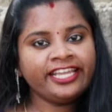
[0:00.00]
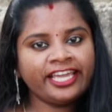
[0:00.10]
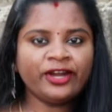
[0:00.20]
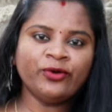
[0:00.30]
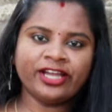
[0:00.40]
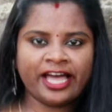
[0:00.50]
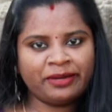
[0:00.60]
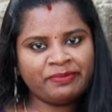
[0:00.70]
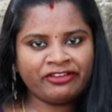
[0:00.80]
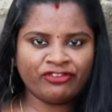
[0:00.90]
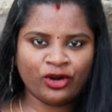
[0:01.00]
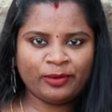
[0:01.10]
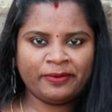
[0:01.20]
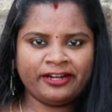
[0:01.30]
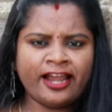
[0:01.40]
இயராக உங்கள் ஹேர் பேக்
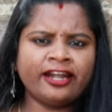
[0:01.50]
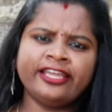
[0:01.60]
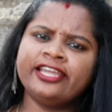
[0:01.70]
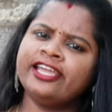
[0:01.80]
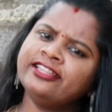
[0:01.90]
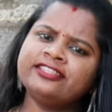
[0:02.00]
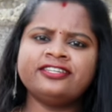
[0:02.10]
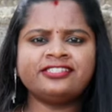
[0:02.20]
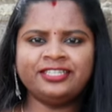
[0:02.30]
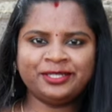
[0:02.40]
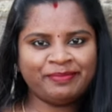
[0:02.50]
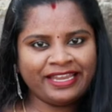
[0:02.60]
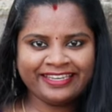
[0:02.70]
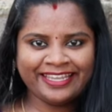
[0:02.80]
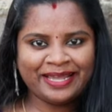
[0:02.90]
ஃபாலோ பண்ணுறேன் ஆனால் எனக்கு எந்த
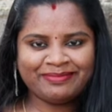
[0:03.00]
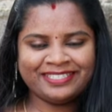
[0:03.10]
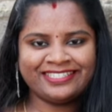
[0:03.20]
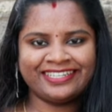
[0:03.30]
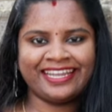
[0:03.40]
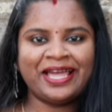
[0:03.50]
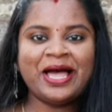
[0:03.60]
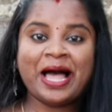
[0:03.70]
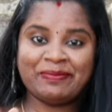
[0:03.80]
ரிசல்ட்டுமே இல்லையே அப்படின்னு சொல்கிறீங்க